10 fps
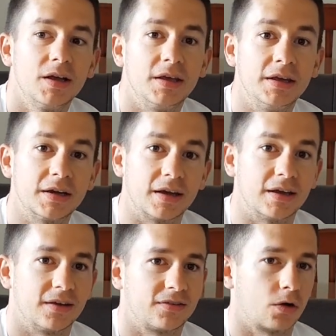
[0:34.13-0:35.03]
y
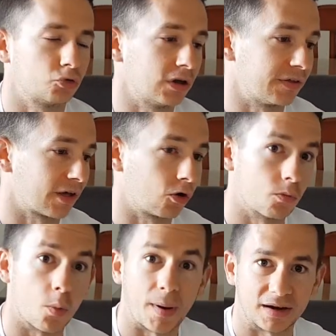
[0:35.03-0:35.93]
que se ha utilizado
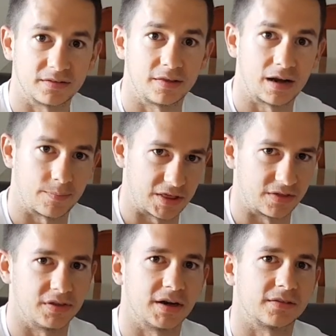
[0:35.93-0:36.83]
como parte de la
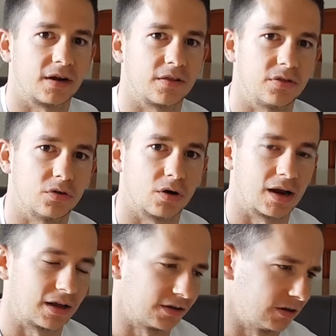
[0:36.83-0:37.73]
medicina
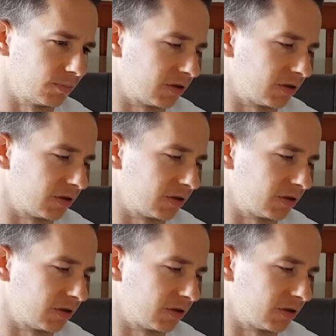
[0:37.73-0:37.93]
tradicional allí,